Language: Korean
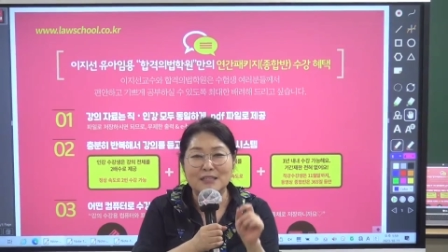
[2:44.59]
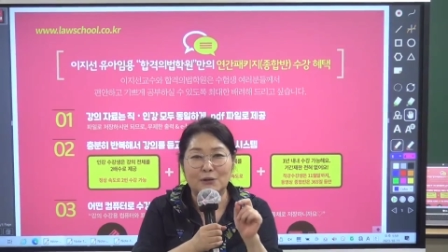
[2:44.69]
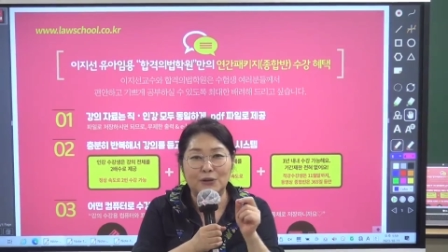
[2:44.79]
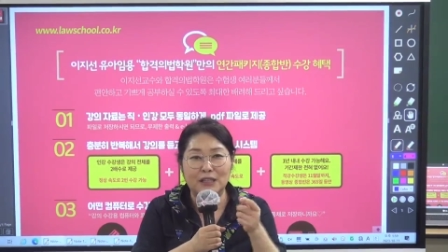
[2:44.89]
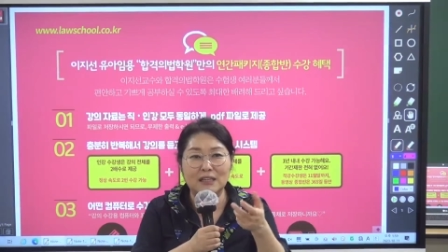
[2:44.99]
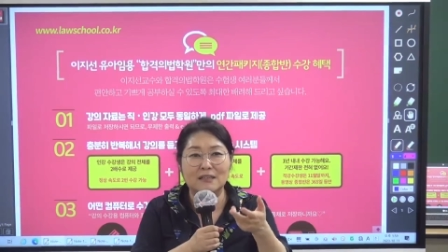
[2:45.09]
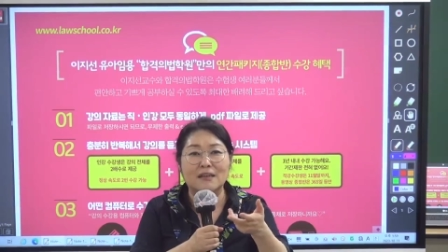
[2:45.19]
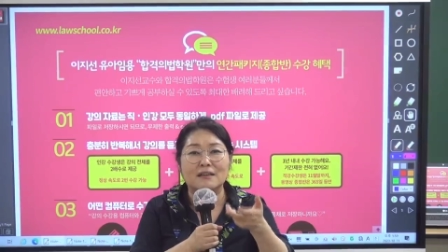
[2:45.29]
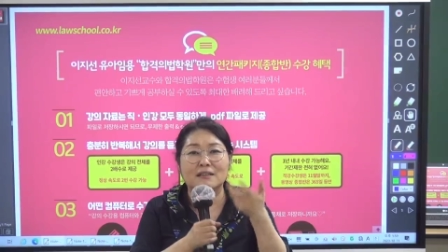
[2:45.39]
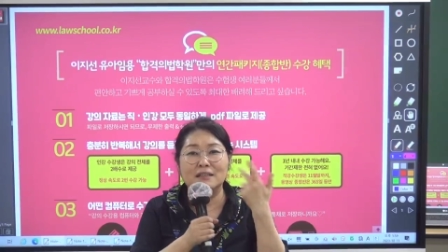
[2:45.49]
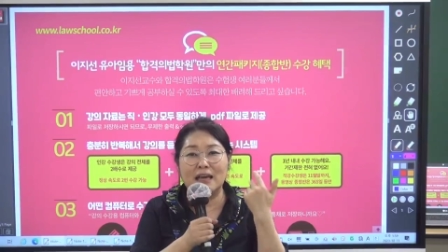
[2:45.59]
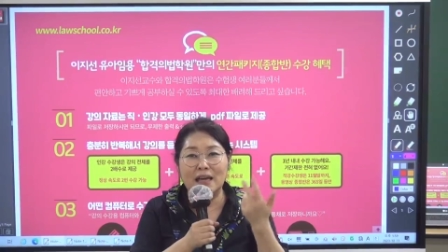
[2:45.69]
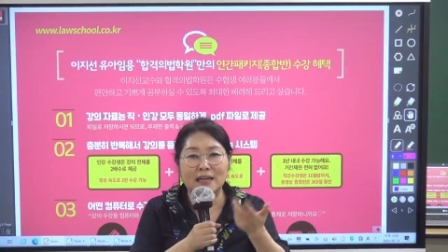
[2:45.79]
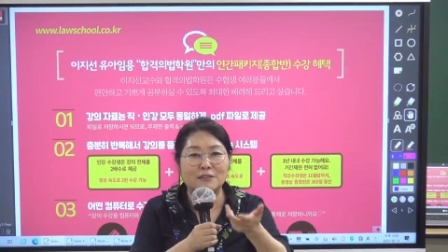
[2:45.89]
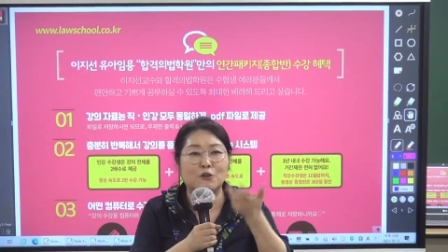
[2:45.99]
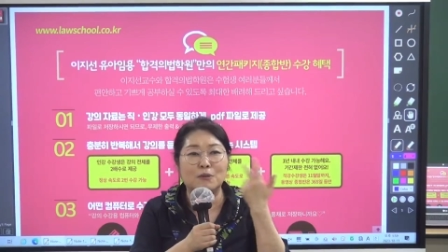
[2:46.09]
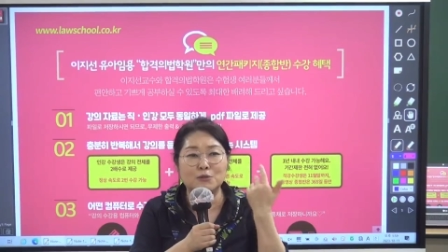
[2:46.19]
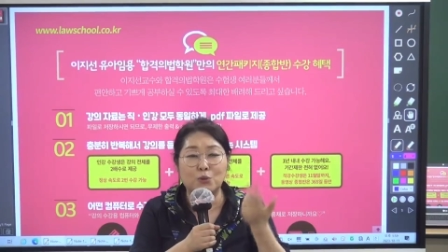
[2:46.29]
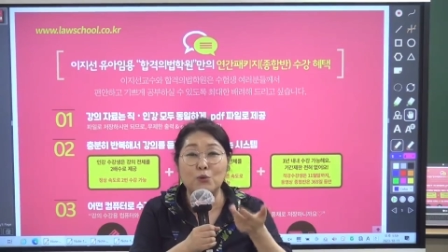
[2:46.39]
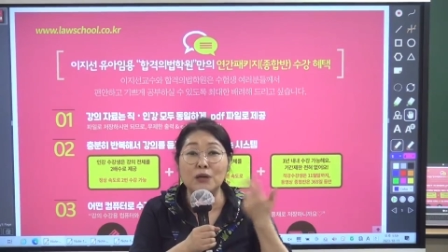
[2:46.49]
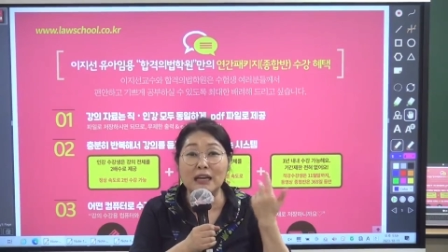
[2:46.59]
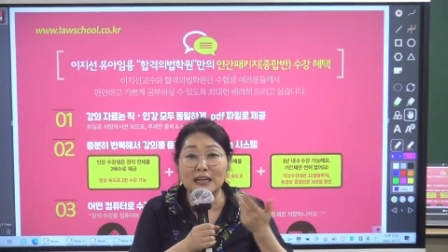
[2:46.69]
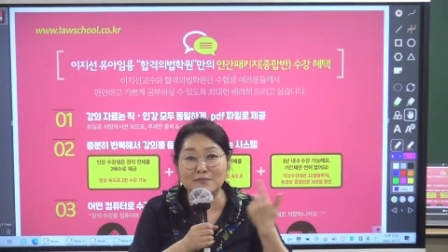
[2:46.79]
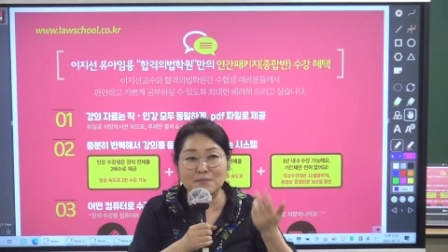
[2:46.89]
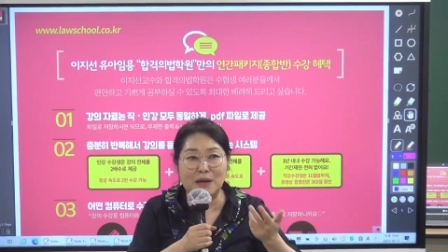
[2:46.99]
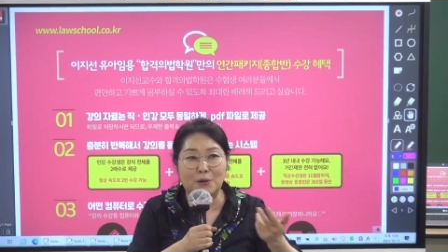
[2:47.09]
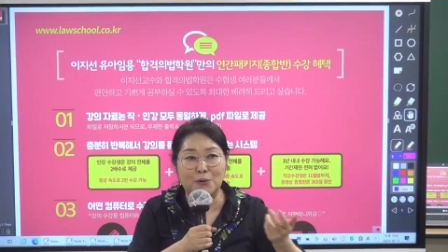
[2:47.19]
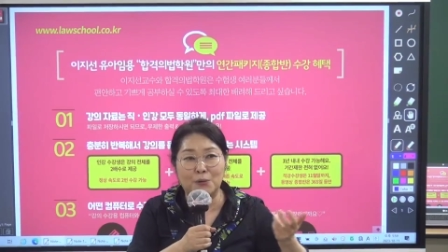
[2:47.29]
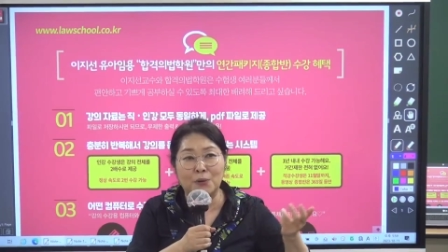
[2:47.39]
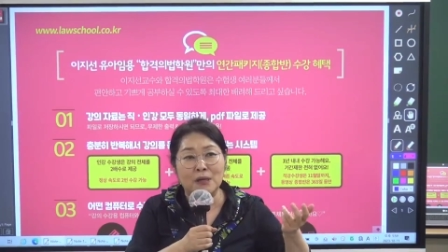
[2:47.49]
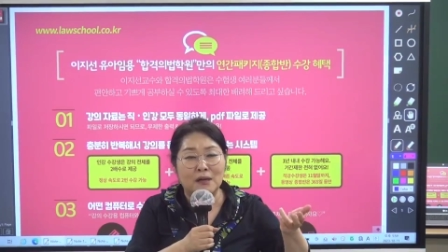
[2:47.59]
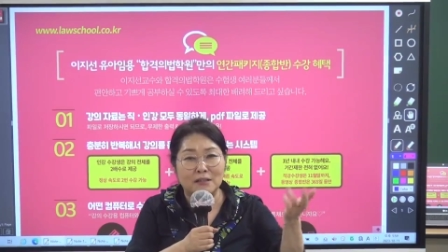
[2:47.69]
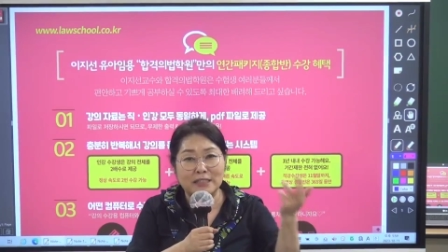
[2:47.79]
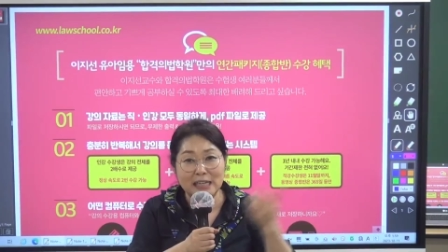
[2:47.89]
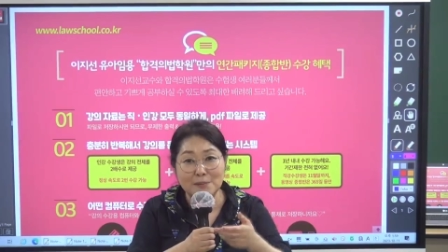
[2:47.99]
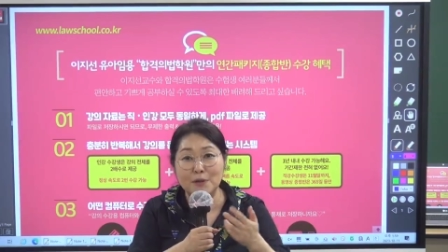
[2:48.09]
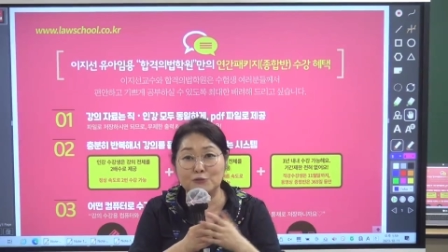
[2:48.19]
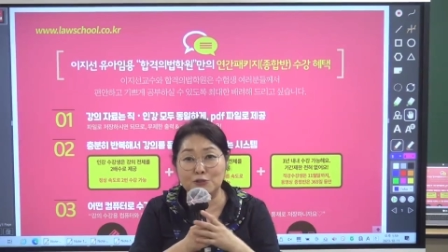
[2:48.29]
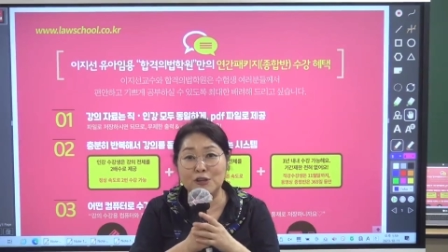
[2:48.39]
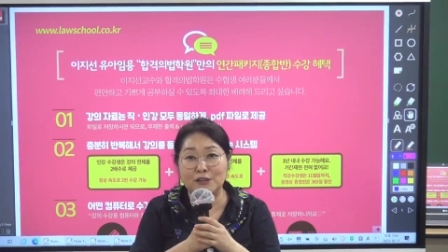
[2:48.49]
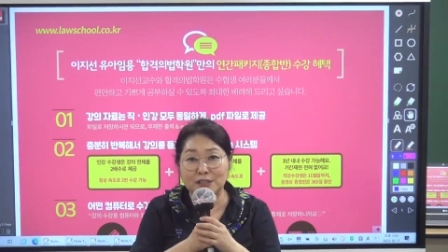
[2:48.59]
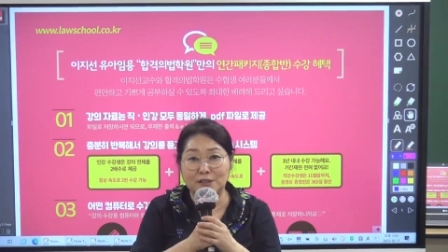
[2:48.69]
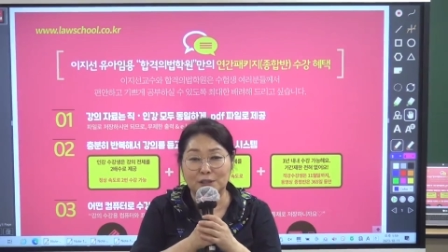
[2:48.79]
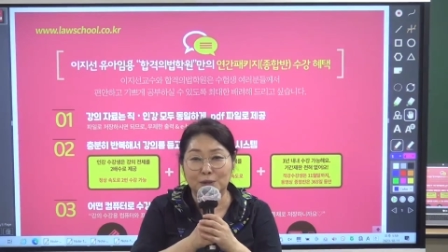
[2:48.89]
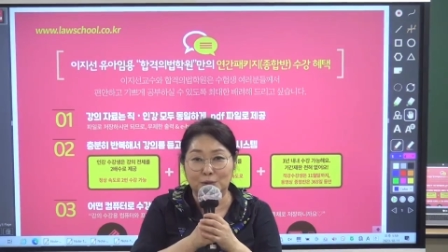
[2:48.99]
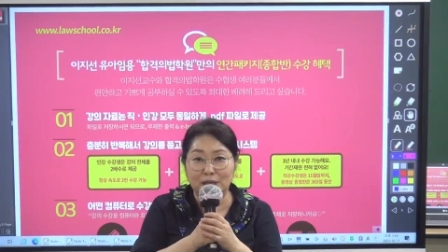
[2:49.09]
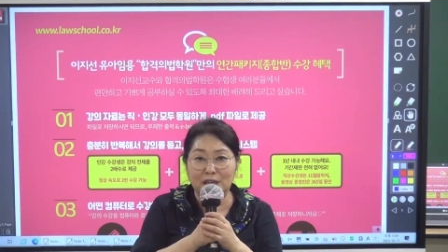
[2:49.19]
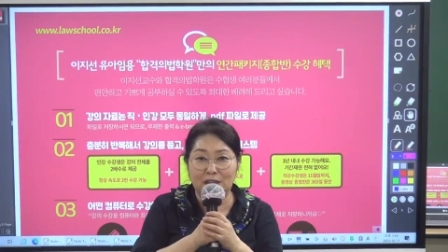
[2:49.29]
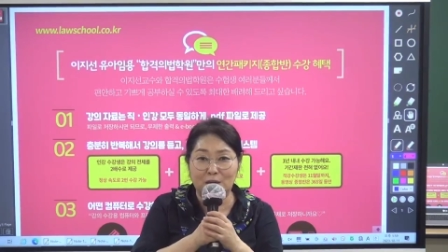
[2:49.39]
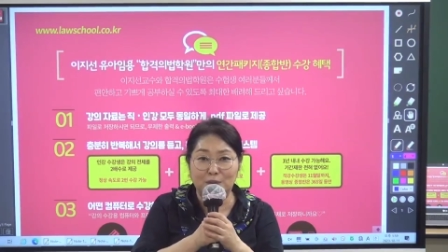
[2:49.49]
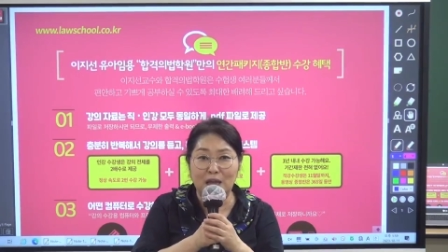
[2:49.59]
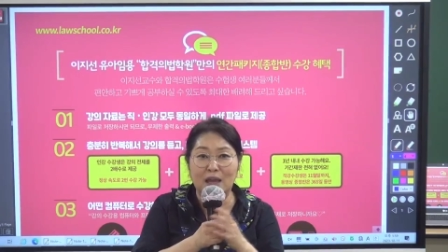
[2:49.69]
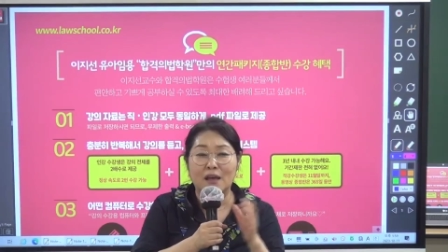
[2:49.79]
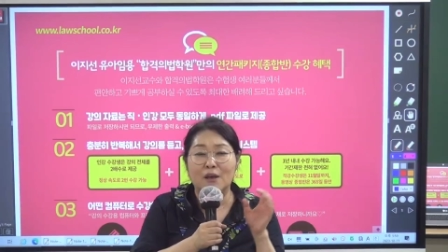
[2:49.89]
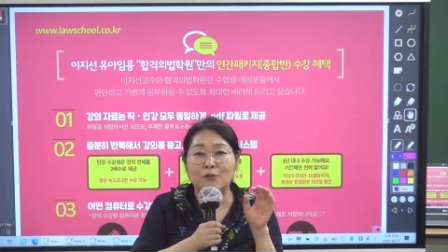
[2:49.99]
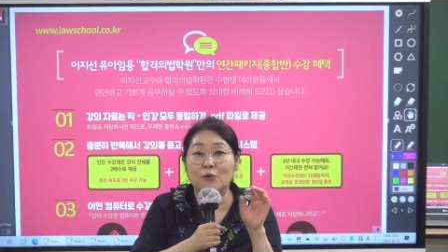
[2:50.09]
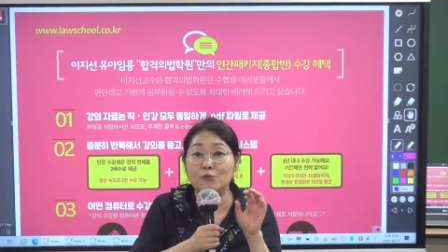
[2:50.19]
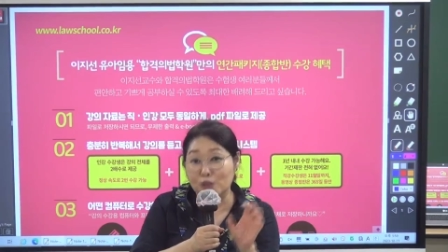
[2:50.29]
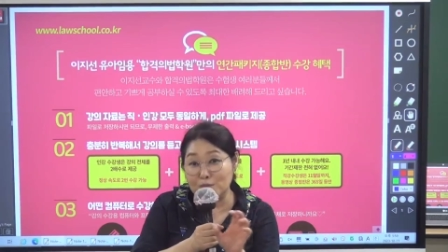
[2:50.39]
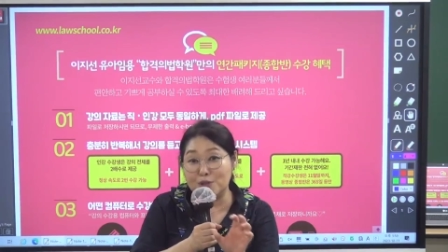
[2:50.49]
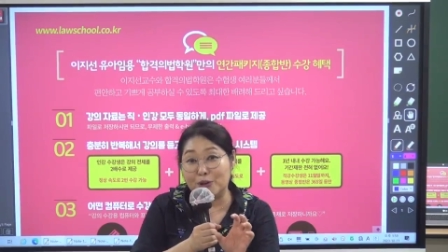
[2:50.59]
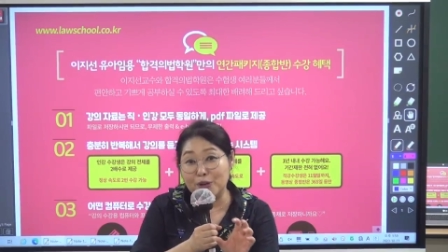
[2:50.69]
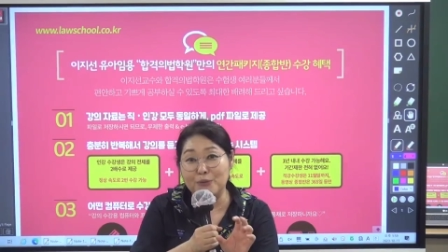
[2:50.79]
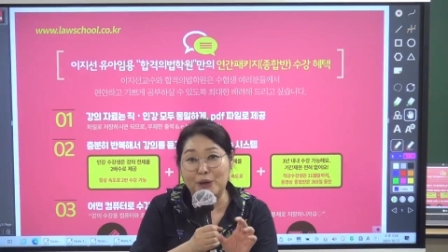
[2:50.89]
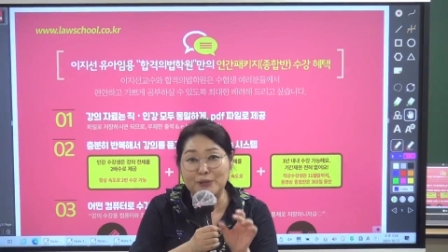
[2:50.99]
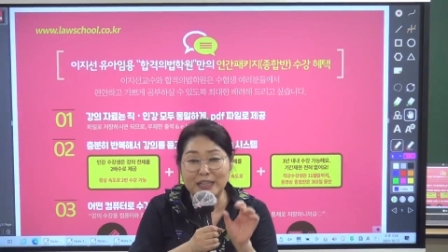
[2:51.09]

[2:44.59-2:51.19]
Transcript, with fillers: 저희는 그냥 정말 종이값만 받고 어, 실비로 출력해서 드리고 있기 때문에 너무너무 저렴해요.